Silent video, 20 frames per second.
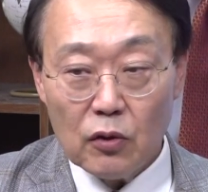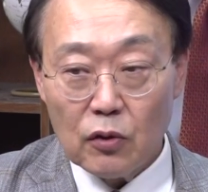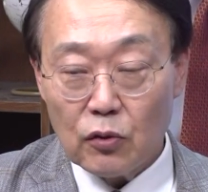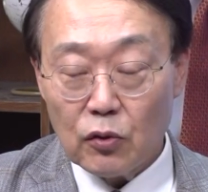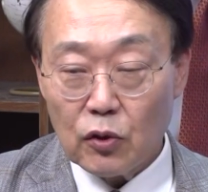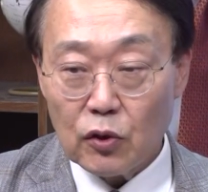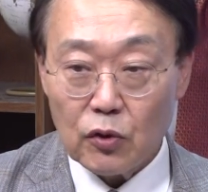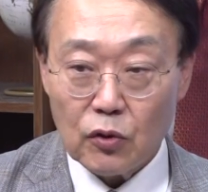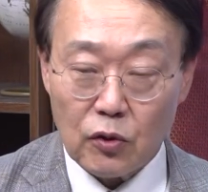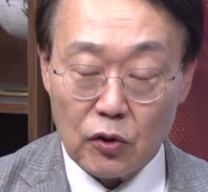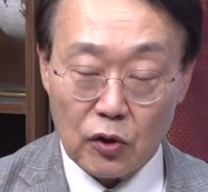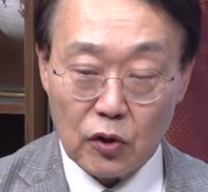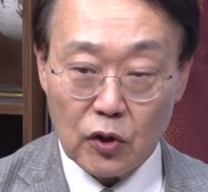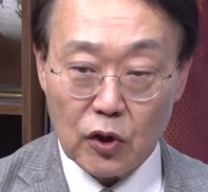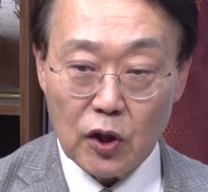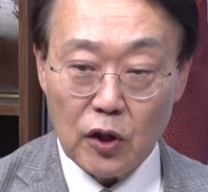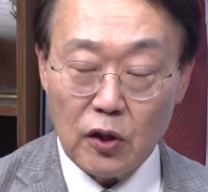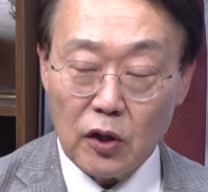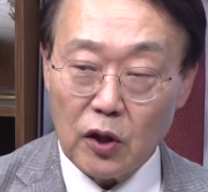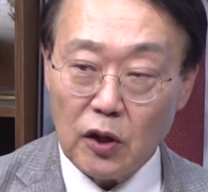어, 그래서
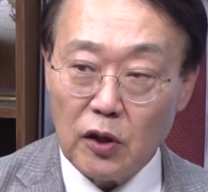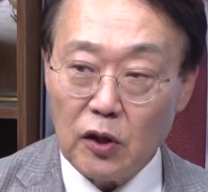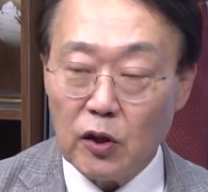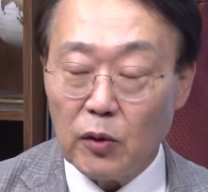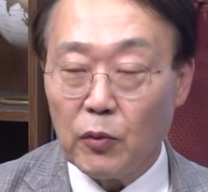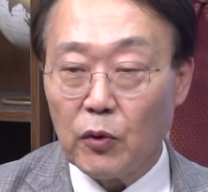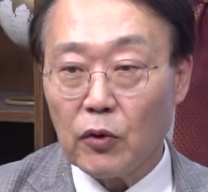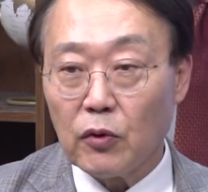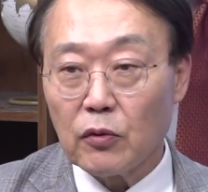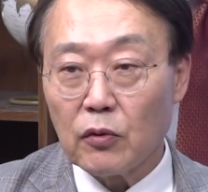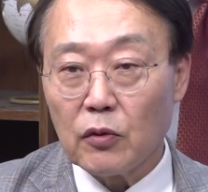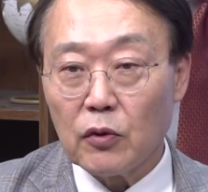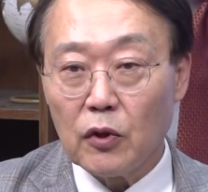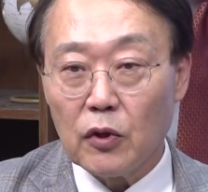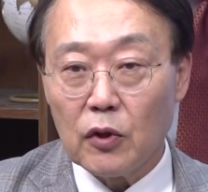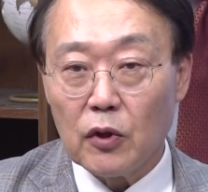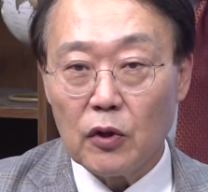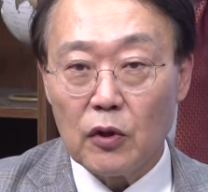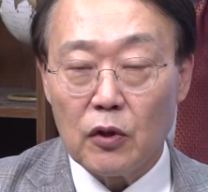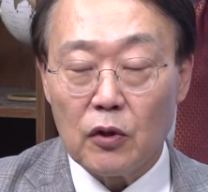특히 이제 이재명
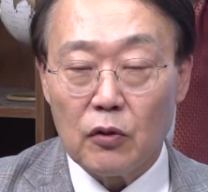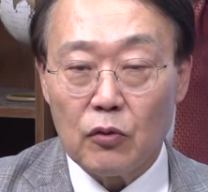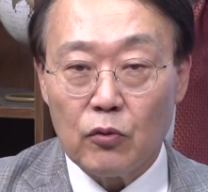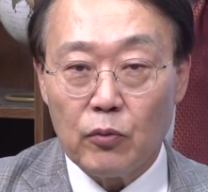어,